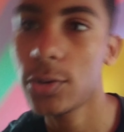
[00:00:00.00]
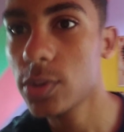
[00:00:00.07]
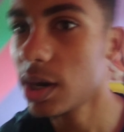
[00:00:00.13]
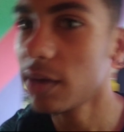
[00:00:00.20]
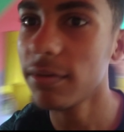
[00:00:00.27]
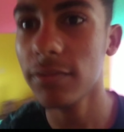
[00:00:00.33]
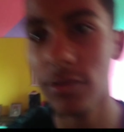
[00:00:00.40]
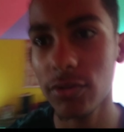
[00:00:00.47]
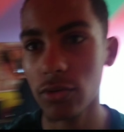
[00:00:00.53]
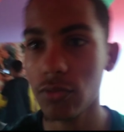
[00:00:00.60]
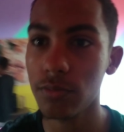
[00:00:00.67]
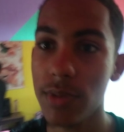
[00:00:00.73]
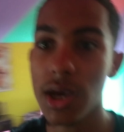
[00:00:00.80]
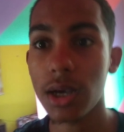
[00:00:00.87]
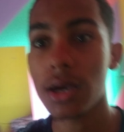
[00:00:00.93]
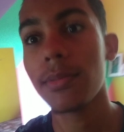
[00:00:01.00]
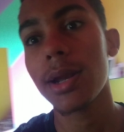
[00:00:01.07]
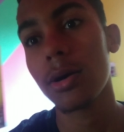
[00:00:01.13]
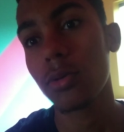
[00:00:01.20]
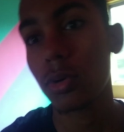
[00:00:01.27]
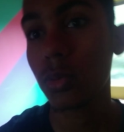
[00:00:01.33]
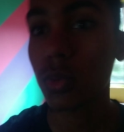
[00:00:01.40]
Eu gravava só com minha
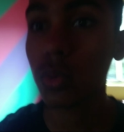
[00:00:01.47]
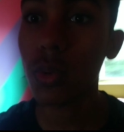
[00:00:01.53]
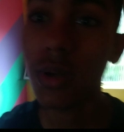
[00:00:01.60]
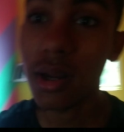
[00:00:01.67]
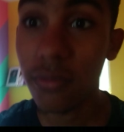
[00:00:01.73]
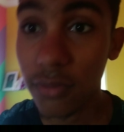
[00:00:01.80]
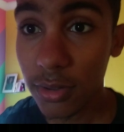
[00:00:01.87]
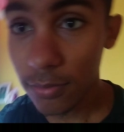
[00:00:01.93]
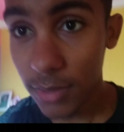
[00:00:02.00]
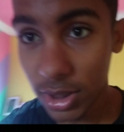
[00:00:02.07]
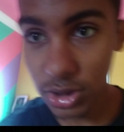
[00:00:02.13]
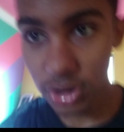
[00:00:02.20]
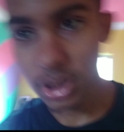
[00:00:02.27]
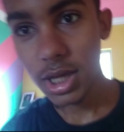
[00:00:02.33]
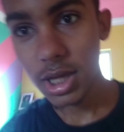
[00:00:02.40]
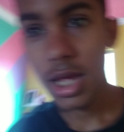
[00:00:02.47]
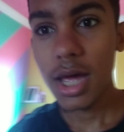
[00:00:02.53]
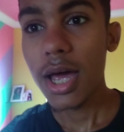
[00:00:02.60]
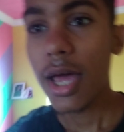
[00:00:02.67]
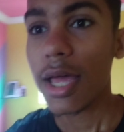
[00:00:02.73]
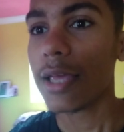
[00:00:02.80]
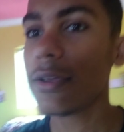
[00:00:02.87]
câmera, agora eu não tô gravando mais.
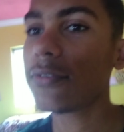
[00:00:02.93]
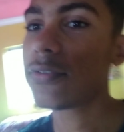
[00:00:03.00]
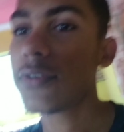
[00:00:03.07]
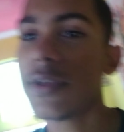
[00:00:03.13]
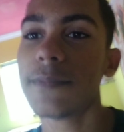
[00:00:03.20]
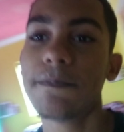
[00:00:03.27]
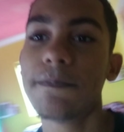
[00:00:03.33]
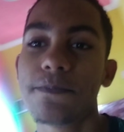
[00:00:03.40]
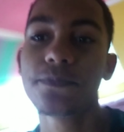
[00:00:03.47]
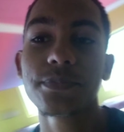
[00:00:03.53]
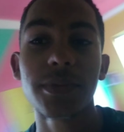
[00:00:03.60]
Enfim,